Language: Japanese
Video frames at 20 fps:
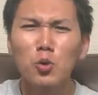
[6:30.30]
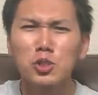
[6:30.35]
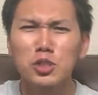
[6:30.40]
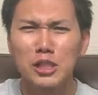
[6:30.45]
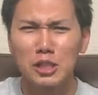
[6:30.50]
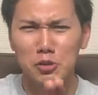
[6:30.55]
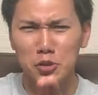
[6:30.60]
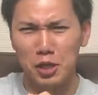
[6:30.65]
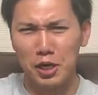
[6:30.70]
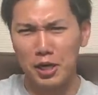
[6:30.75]

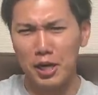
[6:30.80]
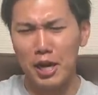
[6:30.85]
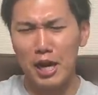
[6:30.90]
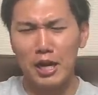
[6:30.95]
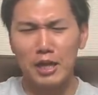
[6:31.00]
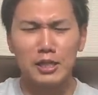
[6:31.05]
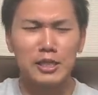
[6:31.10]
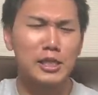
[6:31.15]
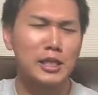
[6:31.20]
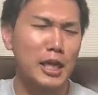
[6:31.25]
してくれ
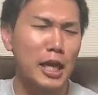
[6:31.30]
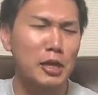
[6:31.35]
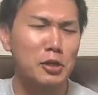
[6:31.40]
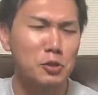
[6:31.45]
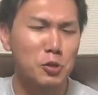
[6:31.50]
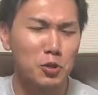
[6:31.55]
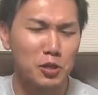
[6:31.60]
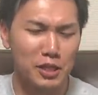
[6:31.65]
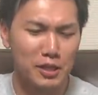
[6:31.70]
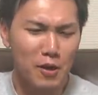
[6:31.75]
りゃ聞ける
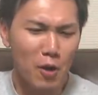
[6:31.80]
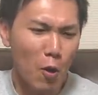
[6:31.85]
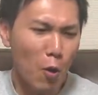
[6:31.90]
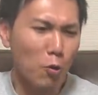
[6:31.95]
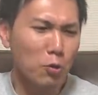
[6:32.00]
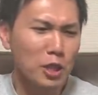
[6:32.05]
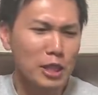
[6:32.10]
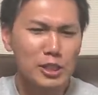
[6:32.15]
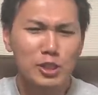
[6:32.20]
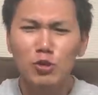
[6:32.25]
のに、
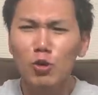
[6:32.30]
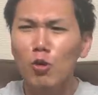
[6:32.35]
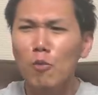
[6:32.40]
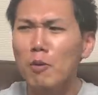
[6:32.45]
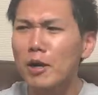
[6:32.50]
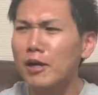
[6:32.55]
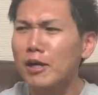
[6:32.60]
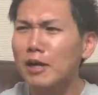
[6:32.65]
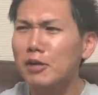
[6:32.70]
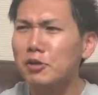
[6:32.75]
同じとこ
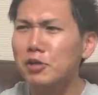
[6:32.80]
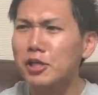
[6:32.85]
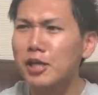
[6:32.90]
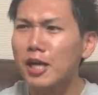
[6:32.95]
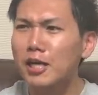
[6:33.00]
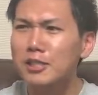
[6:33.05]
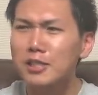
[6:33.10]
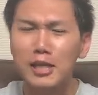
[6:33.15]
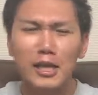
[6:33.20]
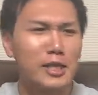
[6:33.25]
ばっか繰り
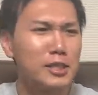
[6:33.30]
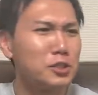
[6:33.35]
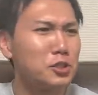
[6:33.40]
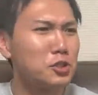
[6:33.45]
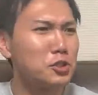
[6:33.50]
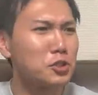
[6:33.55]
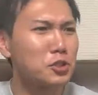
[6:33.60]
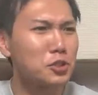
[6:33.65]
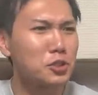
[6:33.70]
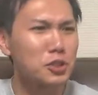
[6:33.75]
返して練
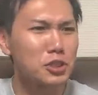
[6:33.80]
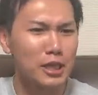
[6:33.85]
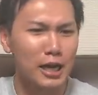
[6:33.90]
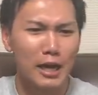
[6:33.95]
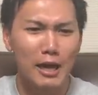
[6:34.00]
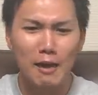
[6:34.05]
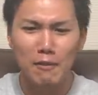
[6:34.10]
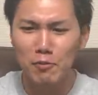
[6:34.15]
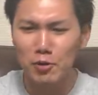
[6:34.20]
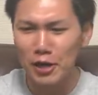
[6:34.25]
習するか
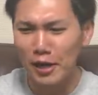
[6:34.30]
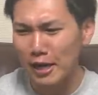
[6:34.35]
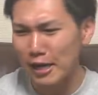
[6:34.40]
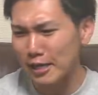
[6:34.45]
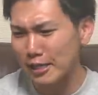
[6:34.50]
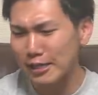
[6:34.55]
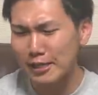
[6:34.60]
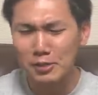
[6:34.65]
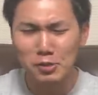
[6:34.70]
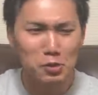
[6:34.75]
ら、もうなんか
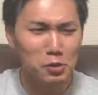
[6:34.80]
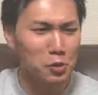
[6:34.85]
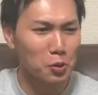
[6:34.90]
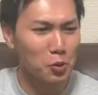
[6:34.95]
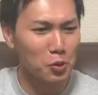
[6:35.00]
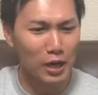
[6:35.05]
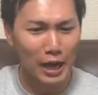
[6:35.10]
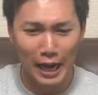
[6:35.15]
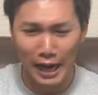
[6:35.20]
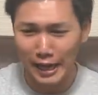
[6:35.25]
聞いとる
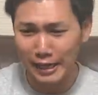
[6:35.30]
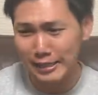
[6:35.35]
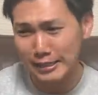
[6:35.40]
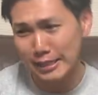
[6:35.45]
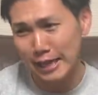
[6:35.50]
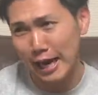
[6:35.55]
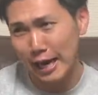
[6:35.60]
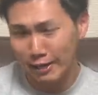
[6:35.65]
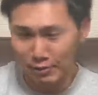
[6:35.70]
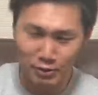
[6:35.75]
方がある
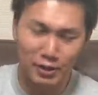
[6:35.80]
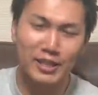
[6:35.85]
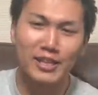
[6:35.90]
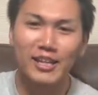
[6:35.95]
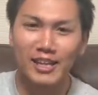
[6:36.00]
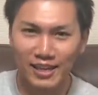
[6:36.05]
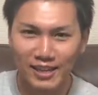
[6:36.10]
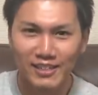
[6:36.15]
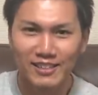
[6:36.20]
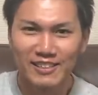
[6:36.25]
じゃんって言わ
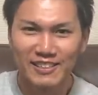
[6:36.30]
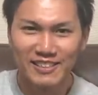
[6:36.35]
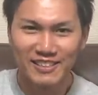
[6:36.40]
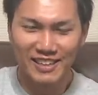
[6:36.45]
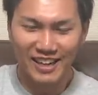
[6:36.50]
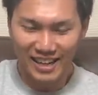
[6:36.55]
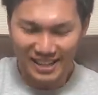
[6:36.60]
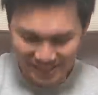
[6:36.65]
れてあ、